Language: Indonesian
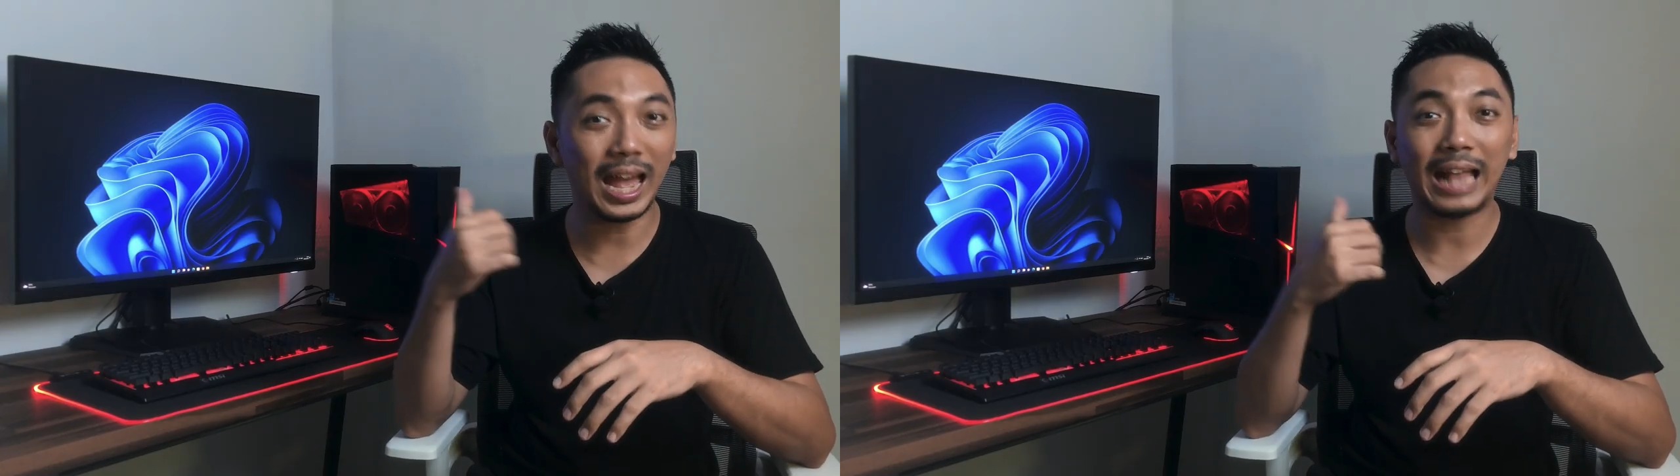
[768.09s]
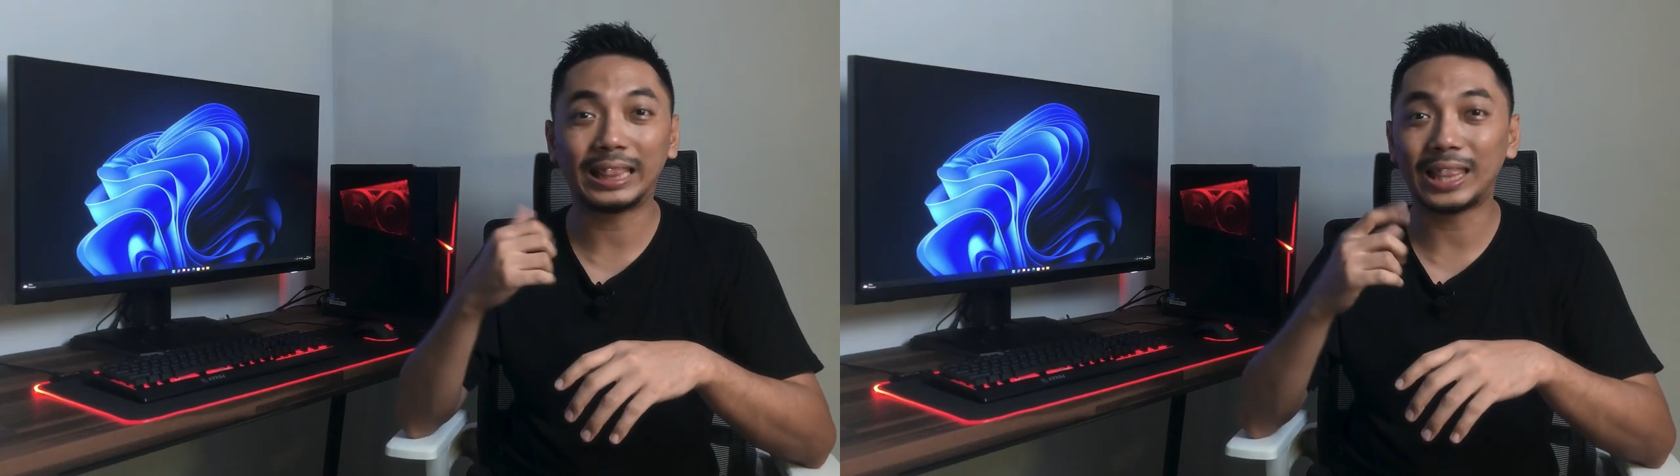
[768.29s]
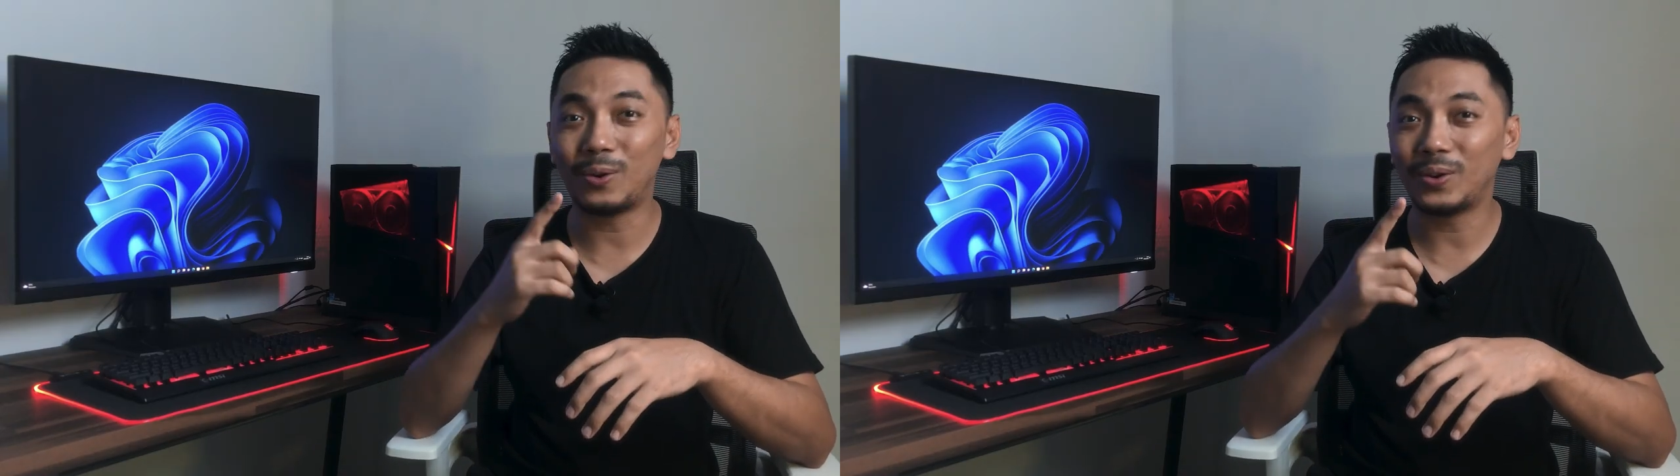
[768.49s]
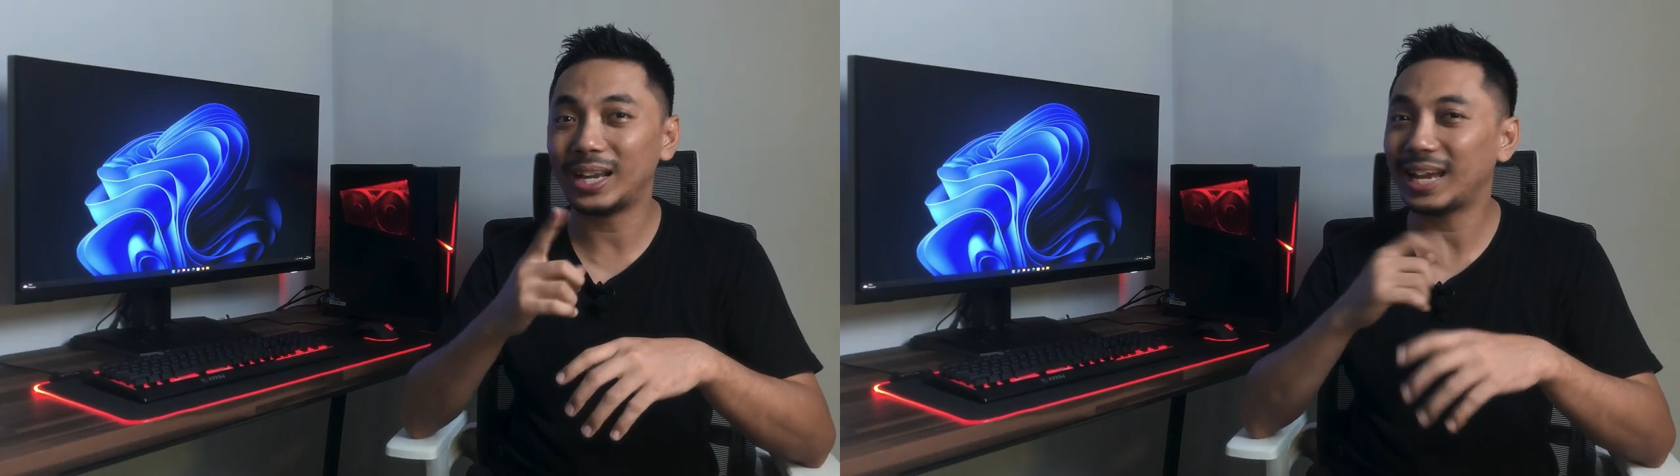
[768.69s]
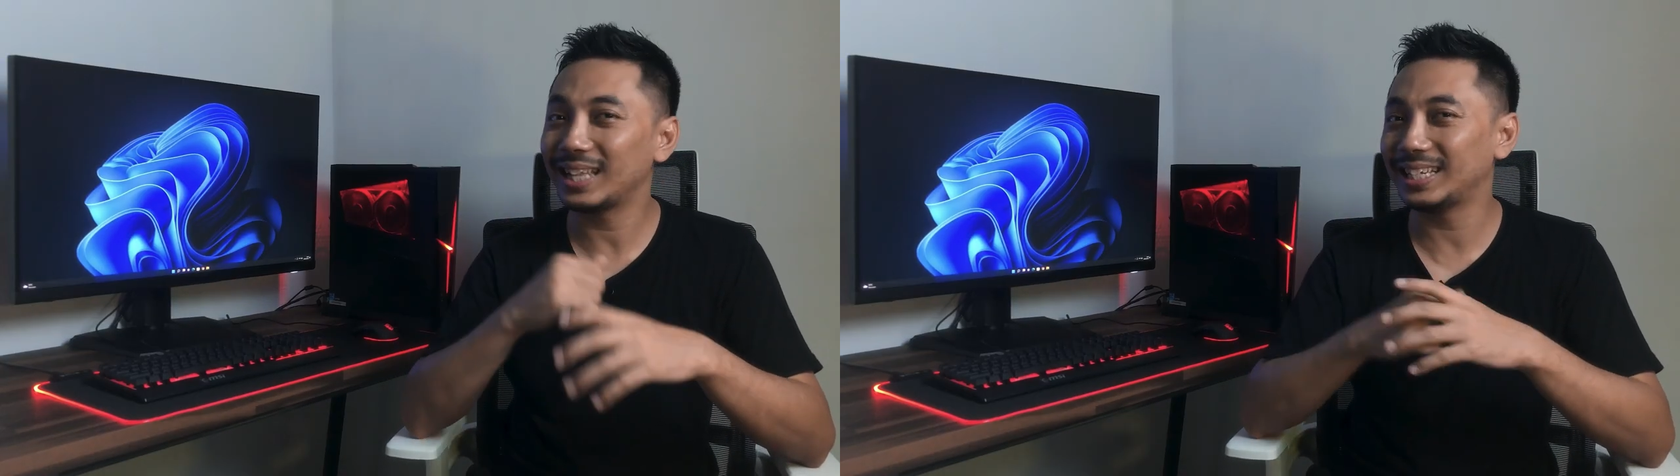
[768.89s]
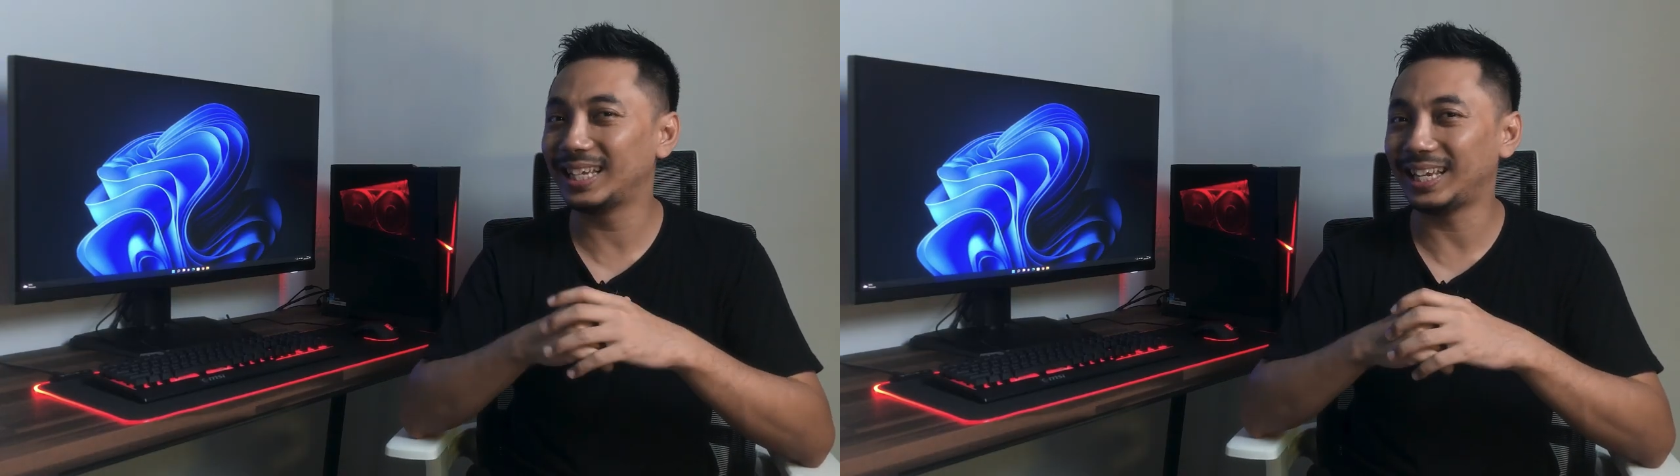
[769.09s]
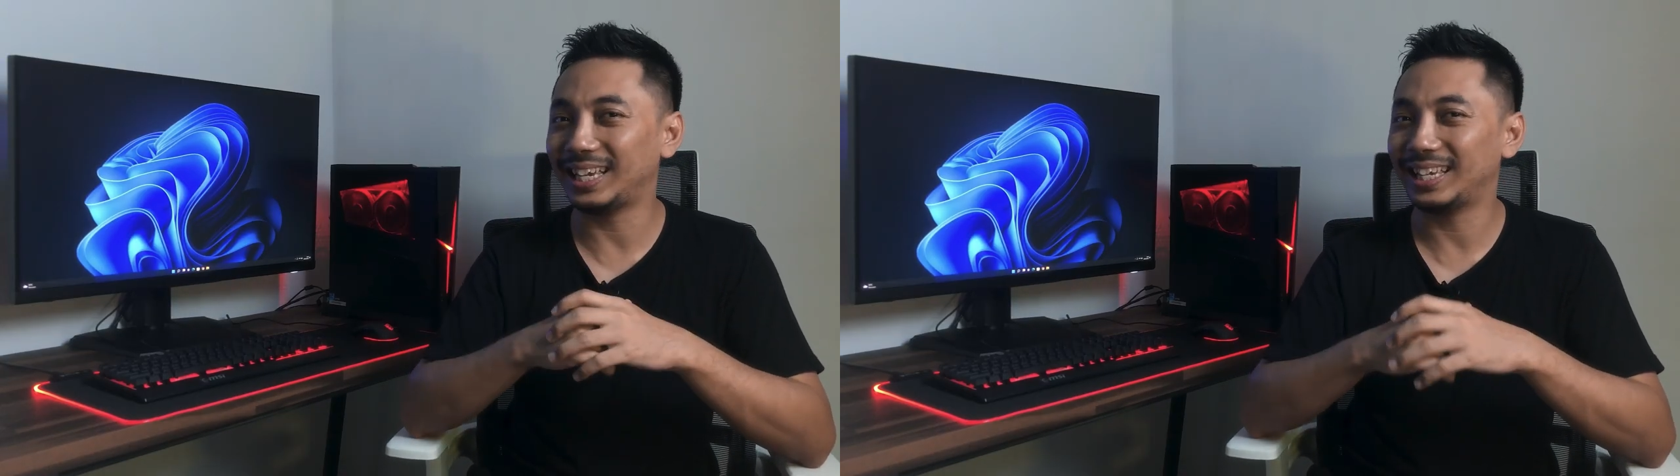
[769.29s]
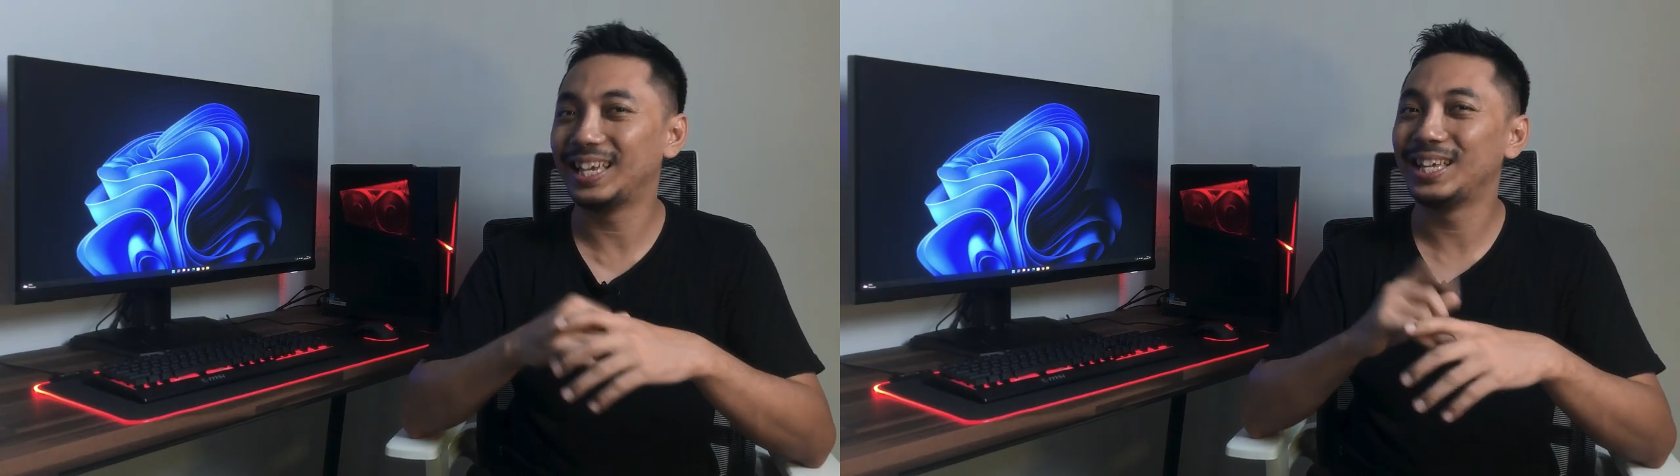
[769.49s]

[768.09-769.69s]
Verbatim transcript: atau ngerakit sendiri?